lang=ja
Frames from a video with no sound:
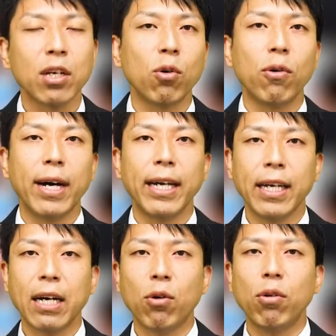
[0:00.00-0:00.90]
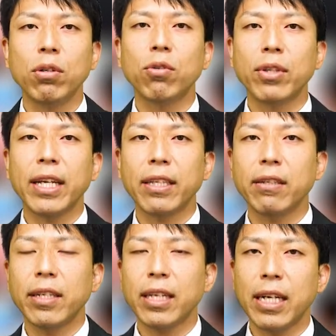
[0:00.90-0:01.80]
後輩がこういうことやって
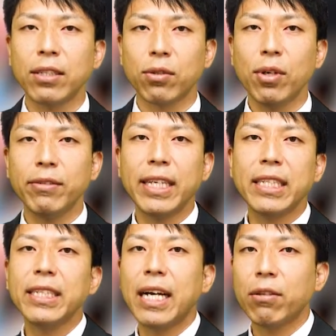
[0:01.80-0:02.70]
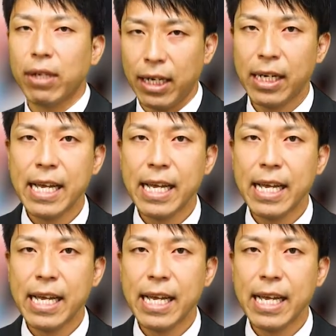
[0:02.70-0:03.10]
くれたらすごい嬉しいなとか。